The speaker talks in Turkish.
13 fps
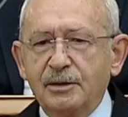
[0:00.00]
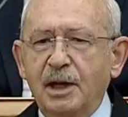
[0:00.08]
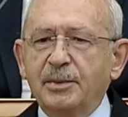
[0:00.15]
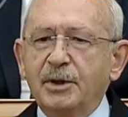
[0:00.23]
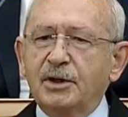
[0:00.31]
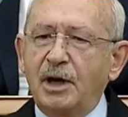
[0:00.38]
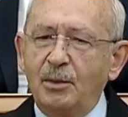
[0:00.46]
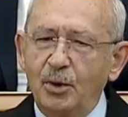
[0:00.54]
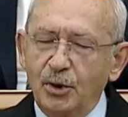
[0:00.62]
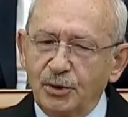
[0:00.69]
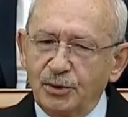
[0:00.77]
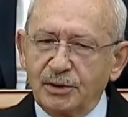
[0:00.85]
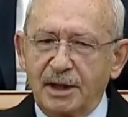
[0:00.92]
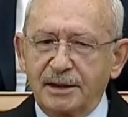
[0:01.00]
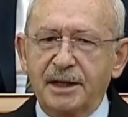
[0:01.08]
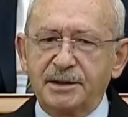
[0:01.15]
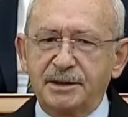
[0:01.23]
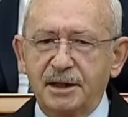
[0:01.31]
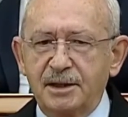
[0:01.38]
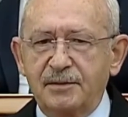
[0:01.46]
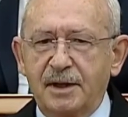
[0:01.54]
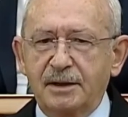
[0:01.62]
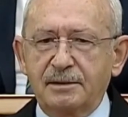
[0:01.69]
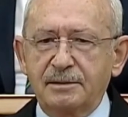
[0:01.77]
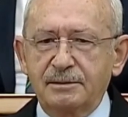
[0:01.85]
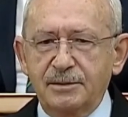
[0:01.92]
Tabii kamuoyunun da desteği
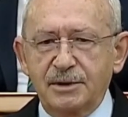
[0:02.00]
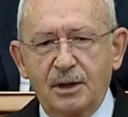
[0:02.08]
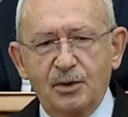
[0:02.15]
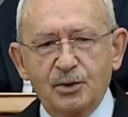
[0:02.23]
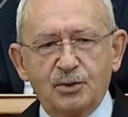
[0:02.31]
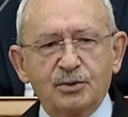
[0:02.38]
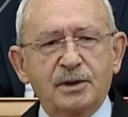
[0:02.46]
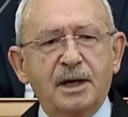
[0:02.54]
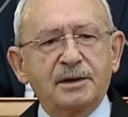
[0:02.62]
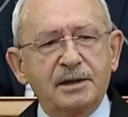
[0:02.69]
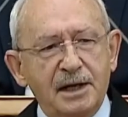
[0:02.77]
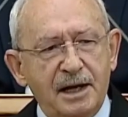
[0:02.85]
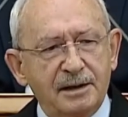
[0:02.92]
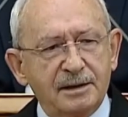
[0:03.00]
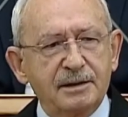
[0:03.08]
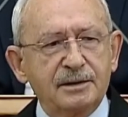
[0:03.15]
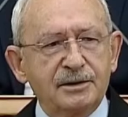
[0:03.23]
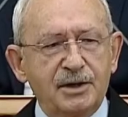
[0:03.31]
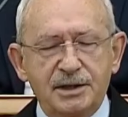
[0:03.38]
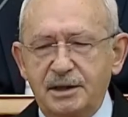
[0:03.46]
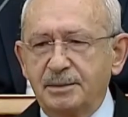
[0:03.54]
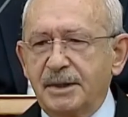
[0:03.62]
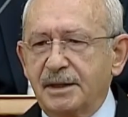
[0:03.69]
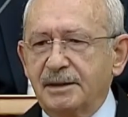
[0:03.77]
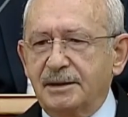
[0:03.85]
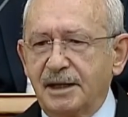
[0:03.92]
var sağ olsunlar. Diğer
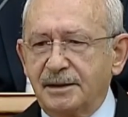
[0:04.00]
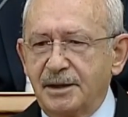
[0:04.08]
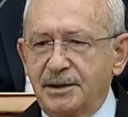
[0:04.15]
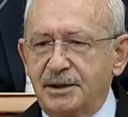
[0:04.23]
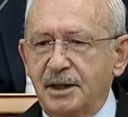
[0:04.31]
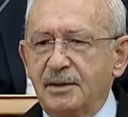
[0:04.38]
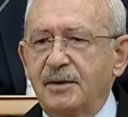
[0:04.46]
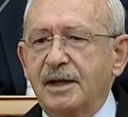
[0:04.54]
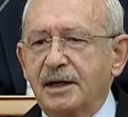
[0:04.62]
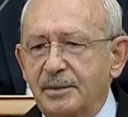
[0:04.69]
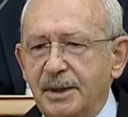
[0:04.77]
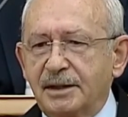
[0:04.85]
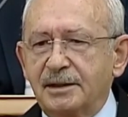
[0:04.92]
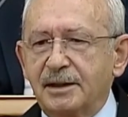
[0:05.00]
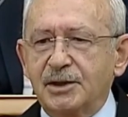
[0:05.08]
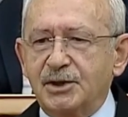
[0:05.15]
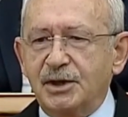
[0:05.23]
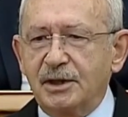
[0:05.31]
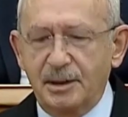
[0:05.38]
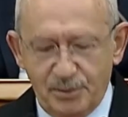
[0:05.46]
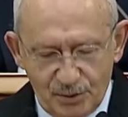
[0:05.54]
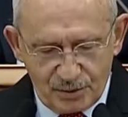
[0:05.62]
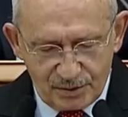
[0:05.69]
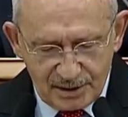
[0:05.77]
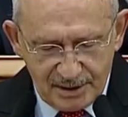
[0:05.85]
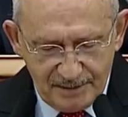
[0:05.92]
kesimlerin de desteği var emekli
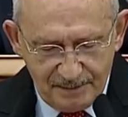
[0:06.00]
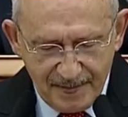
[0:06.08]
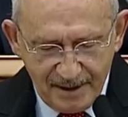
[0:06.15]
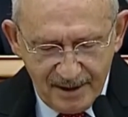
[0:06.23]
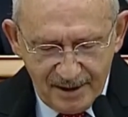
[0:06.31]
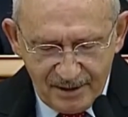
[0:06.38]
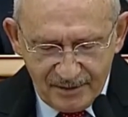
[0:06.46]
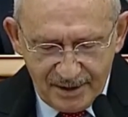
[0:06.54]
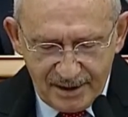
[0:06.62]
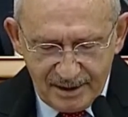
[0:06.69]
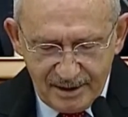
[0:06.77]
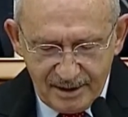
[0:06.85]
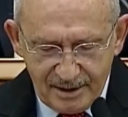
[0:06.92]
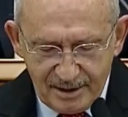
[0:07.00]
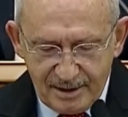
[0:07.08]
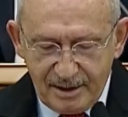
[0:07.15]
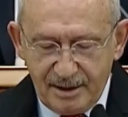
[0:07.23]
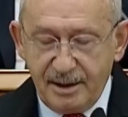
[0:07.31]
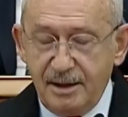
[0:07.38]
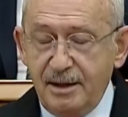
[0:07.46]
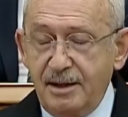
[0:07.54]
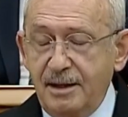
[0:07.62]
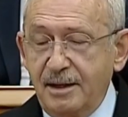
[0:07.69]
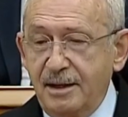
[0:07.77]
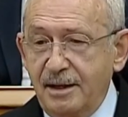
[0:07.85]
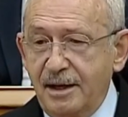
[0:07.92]
geçinemiyor diye. Ve
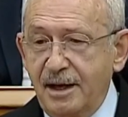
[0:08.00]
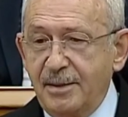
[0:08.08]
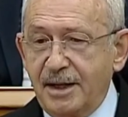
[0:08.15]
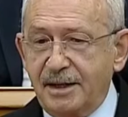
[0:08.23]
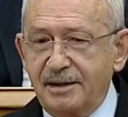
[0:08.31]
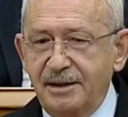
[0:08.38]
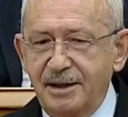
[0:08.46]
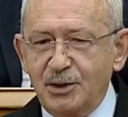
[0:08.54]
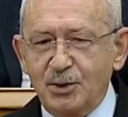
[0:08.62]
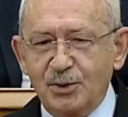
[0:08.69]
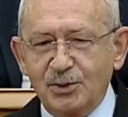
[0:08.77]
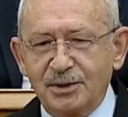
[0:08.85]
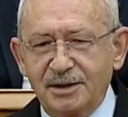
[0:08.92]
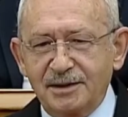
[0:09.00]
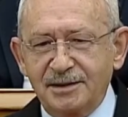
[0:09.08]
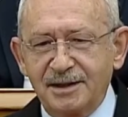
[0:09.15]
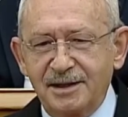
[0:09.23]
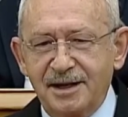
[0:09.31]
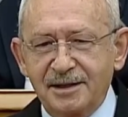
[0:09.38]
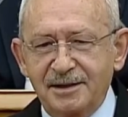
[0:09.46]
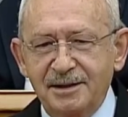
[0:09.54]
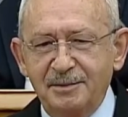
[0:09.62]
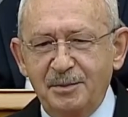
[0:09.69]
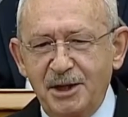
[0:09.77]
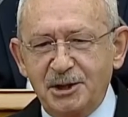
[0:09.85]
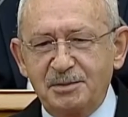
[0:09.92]
emekliye sonunda dediler
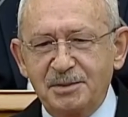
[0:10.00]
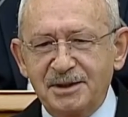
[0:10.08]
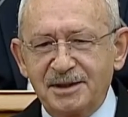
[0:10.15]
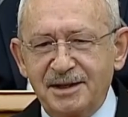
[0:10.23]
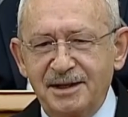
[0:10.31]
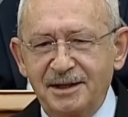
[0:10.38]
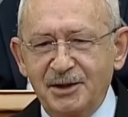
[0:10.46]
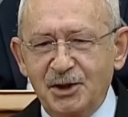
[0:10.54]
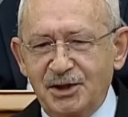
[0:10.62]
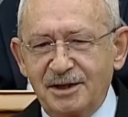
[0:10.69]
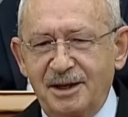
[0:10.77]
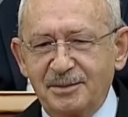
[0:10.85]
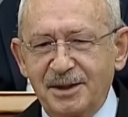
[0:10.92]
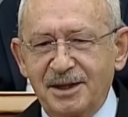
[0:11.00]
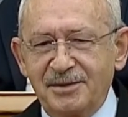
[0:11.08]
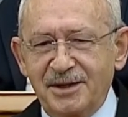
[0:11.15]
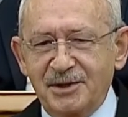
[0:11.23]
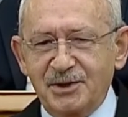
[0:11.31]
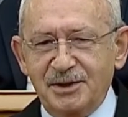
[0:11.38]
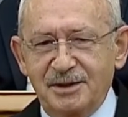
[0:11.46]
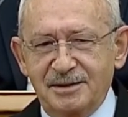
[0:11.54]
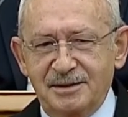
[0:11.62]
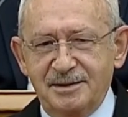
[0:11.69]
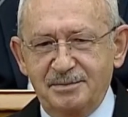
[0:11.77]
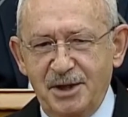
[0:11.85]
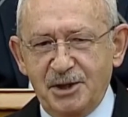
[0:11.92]
ki 5 bin lira ikramiye
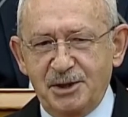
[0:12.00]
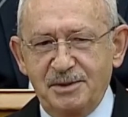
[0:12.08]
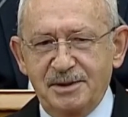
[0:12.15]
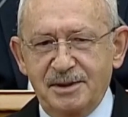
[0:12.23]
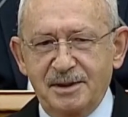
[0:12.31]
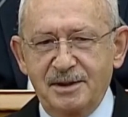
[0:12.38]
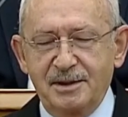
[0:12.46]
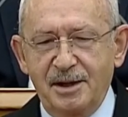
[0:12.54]
vereceğiz. 5 bin lira.